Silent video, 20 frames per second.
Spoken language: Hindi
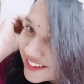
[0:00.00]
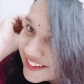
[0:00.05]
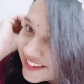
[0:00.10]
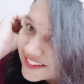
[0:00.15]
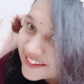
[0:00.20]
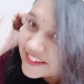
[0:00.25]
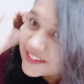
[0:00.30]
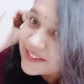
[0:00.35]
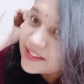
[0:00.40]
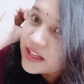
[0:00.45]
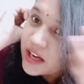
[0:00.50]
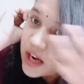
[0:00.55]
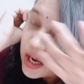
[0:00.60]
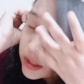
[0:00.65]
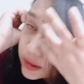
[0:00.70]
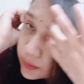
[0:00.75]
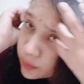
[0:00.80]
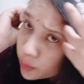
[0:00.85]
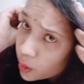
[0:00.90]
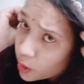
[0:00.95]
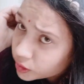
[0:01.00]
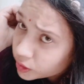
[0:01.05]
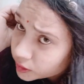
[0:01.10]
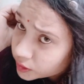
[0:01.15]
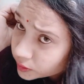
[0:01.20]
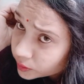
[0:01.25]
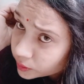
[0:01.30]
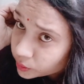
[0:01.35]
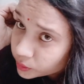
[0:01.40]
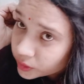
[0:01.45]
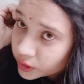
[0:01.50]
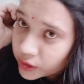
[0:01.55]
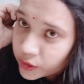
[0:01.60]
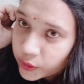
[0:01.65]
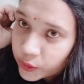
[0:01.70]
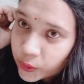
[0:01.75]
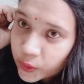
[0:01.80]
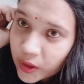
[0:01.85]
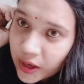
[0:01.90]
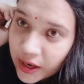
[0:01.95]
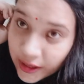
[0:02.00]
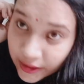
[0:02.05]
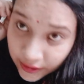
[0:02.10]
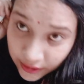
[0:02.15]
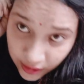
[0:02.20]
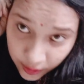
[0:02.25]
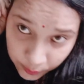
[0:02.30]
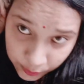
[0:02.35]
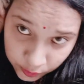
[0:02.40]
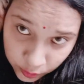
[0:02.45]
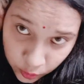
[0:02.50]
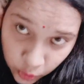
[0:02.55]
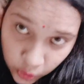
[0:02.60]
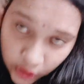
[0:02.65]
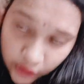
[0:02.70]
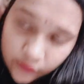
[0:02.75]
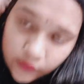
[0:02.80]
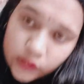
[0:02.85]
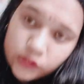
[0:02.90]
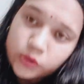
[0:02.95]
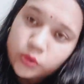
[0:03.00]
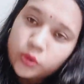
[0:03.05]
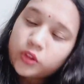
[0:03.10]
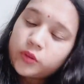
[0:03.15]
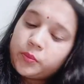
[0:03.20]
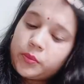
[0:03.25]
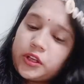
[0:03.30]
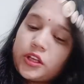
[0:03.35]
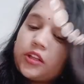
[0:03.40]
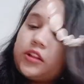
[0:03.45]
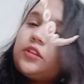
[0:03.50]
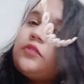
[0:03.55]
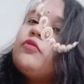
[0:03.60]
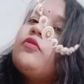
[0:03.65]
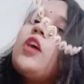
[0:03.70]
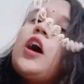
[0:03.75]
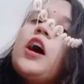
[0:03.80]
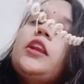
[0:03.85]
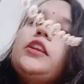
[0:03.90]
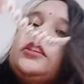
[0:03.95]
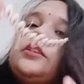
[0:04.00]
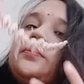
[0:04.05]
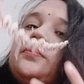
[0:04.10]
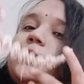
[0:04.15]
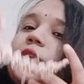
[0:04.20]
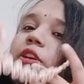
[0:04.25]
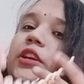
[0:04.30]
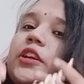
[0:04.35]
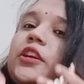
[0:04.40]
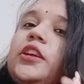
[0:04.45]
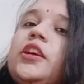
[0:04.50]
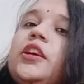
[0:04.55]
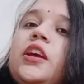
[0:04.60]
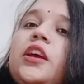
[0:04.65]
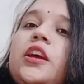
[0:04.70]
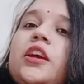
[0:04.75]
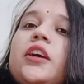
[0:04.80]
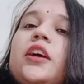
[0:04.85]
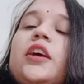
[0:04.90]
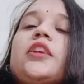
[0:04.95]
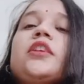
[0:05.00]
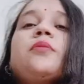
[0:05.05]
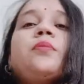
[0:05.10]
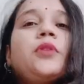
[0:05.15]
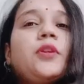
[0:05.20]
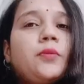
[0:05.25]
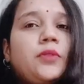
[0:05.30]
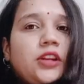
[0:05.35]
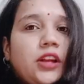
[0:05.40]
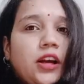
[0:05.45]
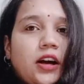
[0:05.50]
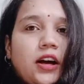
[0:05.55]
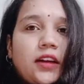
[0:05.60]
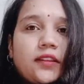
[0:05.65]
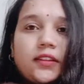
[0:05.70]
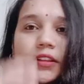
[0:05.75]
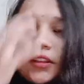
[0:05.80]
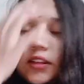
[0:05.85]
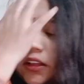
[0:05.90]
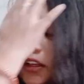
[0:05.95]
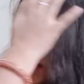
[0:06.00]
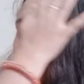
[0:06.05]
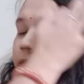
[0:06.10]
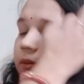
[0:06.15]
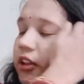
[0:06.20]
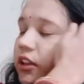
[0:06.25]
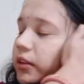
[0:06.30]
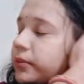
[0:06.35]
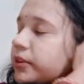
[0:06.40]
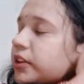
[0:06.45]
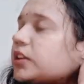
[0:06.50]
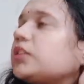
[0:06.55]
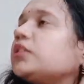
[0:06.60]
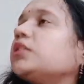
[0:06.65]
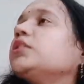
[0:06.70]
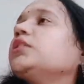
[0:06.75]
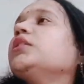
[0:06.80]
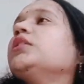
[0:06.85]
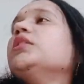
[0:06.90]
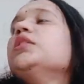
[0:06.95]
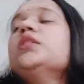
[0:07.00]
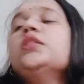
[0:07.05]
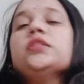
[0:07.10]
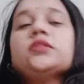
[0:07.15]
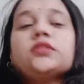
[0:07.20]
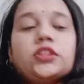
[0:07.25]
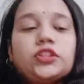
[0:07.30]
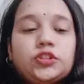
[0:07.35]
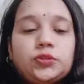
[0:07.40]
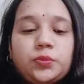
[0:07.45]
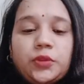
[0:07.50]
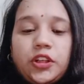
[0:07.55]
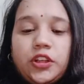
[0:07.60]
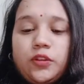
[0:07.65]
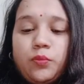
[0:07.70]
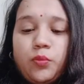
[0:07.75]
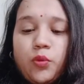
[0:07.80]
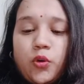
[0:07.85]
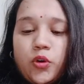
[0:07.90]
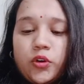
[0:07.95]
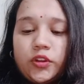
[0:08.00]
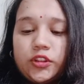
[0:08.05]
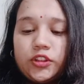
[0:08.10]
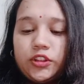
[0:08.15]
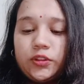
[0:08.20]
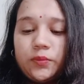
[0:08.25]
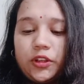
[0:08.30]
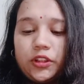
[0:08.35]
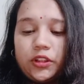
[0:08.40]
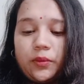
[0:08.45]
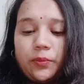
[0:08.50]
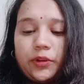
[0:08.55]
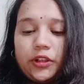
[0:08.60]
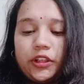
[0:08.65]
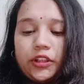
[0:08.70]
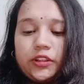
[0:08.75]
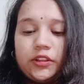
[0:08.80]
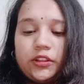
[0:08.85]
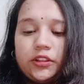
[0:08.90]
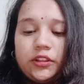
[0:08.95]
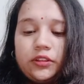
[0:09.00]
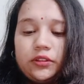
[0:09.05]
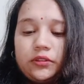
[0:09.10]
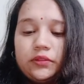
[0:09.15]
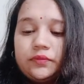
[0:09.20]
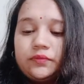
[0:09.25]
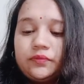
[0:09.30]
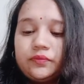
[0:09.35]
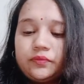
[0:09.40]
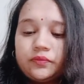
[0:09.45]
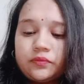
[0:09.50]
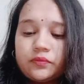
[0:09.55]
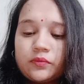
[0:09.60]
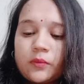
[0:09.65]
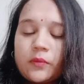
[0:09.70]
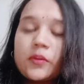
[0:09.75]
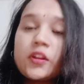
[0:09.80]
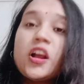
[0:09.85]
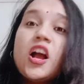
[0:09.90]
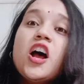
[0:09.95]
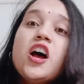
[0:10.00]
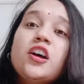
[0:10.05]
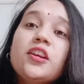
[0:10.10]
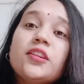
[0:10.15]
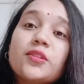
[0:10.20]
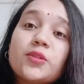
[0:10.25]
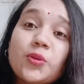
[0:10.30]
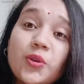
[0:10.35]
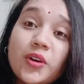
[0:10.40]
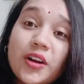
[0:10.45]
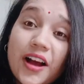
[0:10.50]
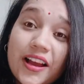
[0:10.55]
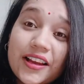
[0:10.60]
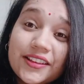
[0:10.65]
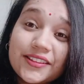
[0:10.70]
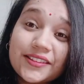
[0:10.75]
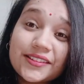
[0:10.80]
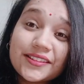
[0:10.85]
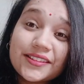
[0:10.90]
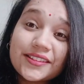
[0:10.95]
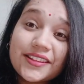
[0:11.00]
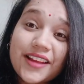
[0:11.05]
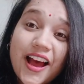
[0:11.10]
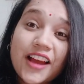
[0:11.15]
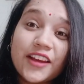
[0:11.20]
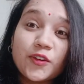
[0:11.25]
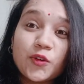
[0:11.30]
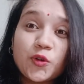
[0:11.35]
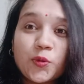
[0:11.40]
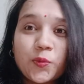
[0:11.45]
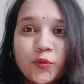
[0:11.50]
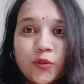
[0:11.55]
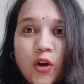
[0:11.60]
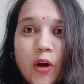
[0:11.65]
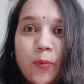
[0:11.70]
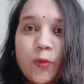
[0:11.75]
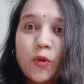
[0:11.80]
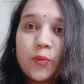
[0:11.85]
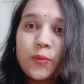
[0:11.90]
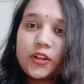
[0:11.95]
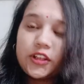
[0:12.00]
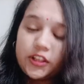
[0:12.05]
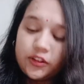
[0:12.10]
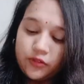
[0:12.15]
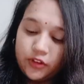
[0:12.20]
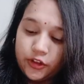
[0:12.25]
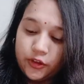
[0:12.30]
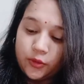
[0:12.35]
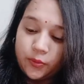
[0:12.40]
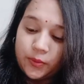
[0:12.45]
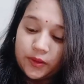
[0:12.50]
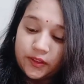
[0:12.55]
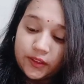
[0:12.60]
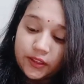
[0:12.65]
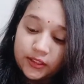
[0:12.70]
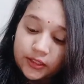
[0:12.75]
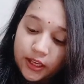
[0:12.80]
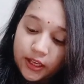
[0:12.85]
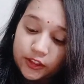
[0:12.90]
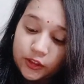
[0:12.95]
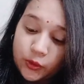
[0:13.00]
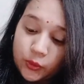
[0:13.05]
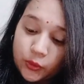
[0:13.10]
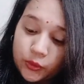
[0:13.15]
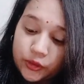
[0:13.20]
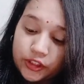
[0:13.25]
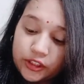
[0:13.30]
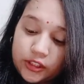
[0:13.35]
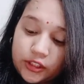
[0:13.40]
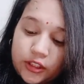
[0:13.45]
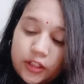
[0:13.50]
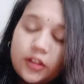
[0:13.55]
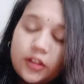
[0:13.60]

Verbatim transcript: इसका लगा के बहुत ही सुंदर लुक आएगा आप इसको करवा चौक पे दीपाली पे कहीं पे भी लगा सकते हैं मतलब ये सच में ही बहुत अच्छी माता पट्टी थी तो गाइस आई होप सो आपको मेरी वीडियो पसंद आई होगी